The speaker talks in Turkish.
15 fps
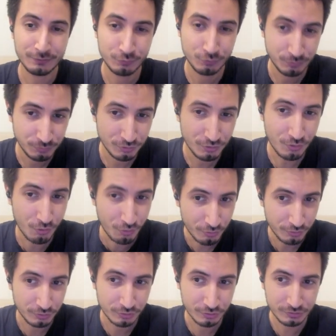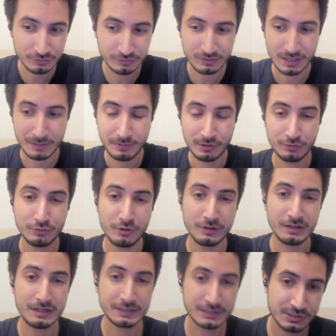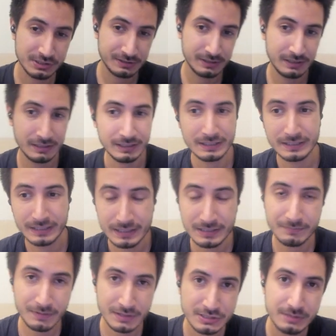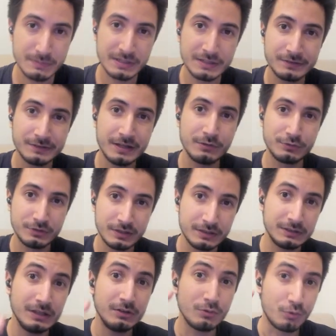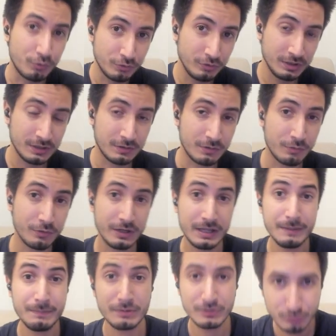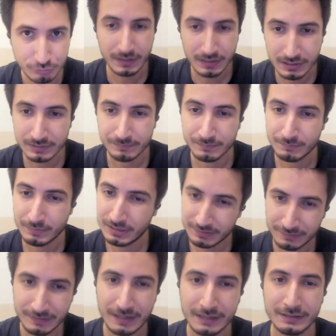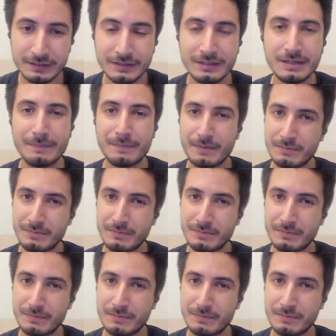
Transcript: sürümünü oynuyoruz. Emulator aracılığıyla Granny 5'i bilgisayar üzerinden oynay oynayabiliyoruz. Bakalım bilgisayarda da yapabiliyoruz